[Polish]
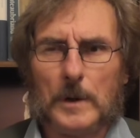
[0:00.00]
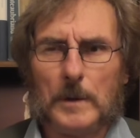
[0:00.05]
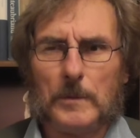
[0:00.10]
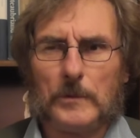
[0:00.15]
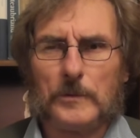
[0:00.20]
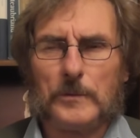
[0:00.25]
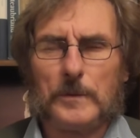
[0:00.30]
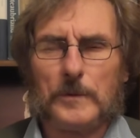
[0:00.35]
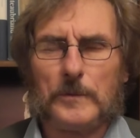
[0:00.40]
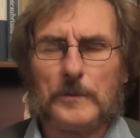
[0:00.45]

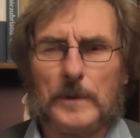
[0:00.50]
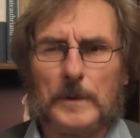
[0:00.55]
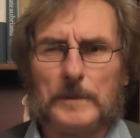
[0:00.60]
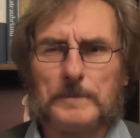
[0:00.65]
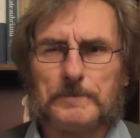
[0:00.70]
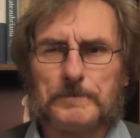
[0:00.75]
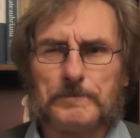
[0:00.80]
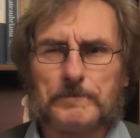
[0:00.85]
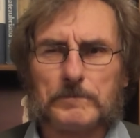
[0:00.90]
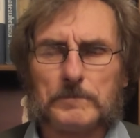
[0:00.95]
Proszę
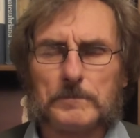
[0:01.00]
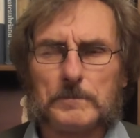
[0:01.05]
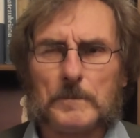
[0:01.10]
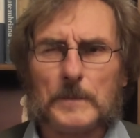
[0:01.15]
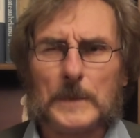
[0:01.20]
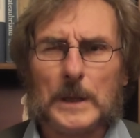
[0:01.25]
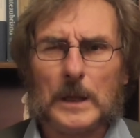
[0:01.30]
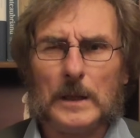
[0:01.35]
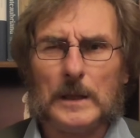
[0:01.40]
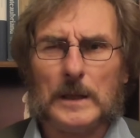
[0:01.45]
Państwa,
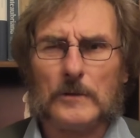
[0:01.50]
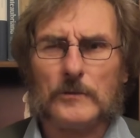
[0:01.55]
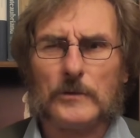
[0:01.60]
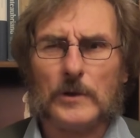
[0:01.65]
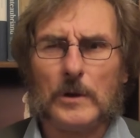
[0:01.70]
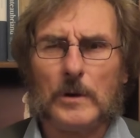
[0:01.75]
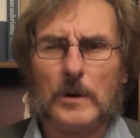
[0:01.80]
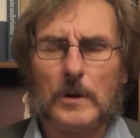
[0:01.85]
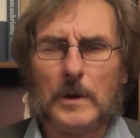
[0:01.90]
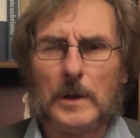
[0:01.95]

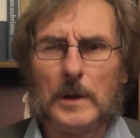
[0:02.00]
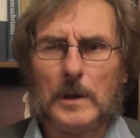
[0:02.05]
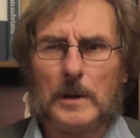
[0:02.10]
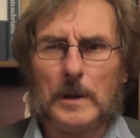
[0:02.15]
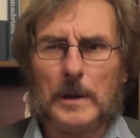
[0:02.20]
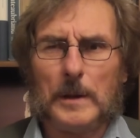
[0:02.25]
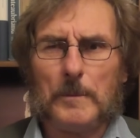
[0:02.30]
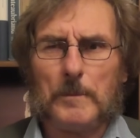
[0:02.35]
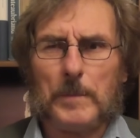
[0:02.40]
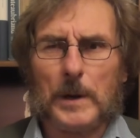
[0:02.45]
Dlaczego
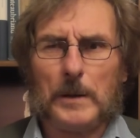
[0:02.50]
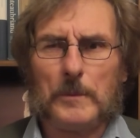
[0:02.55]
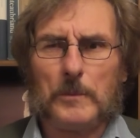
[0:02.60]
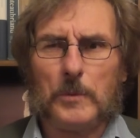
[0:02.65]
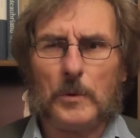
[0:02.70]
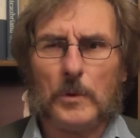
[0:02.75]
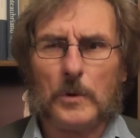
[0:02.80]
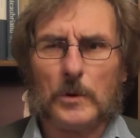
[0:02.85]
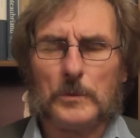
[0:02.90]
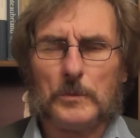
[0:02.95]
e, Pan
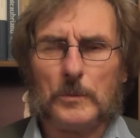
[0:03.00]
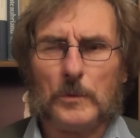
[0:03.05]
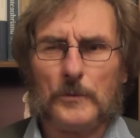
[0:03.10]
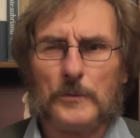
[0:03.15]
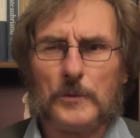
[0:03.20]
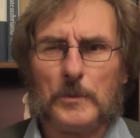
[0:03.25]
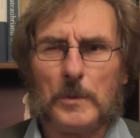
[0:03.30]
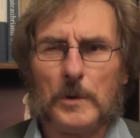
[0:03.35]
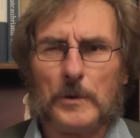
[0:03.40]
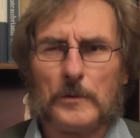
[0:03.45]
Bóg
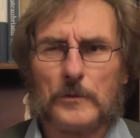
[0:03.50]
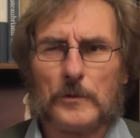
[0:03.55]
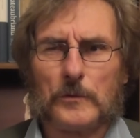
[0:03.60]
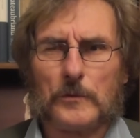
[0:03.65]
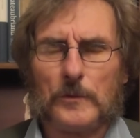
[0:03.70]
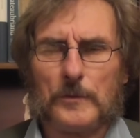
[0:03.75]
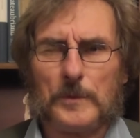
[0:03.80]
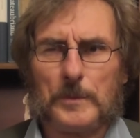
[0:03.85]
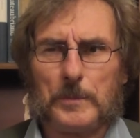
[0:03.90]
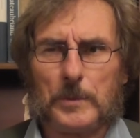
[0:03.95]
odmówił
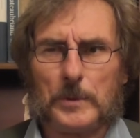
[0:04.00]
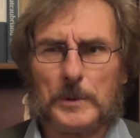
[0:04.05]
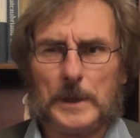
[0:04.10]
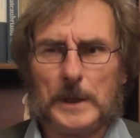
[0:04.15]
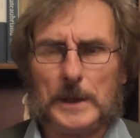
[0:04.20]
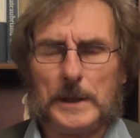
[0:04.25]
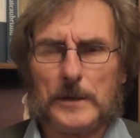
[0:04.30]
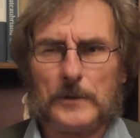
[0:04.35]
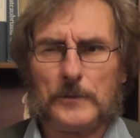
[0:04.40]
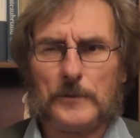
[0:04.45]
Mojżeszowi
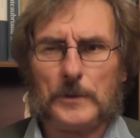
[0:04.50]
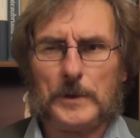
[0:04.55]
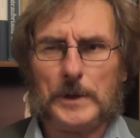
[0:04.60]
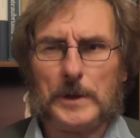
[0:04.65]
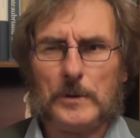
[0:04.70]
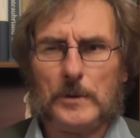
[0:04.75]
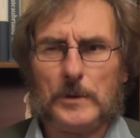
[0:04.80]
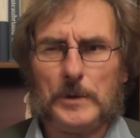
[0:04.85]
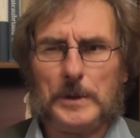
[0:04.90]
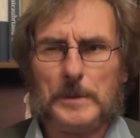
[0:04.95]
podania
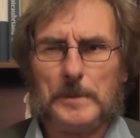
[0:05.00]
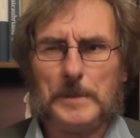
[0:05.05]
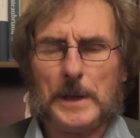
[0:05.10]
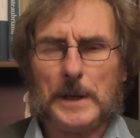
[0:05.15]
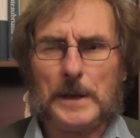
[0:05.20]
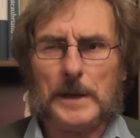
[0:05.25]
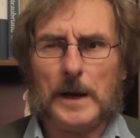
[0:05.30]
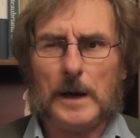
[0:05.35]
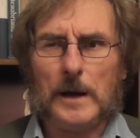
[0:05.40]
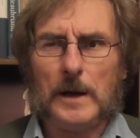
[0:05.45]
swojego
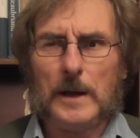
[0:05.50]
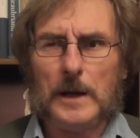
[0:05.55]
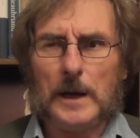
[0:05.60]
imienia?